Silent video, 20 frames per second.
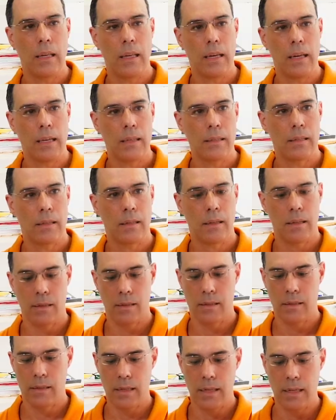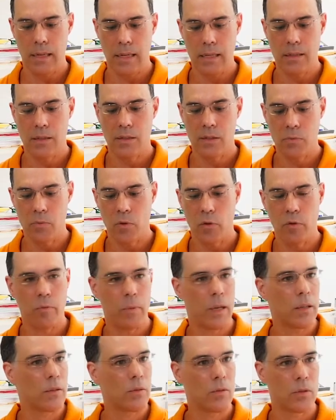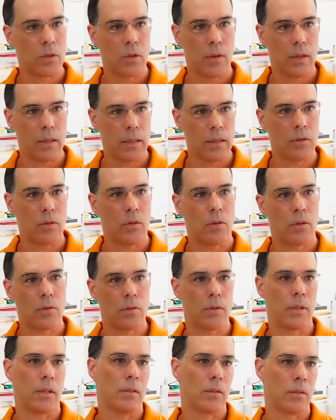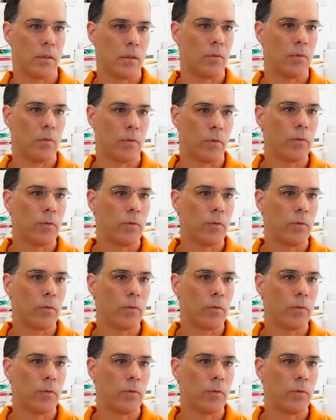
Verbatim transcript: que essas, esses movimentos não são aleatórios, eles são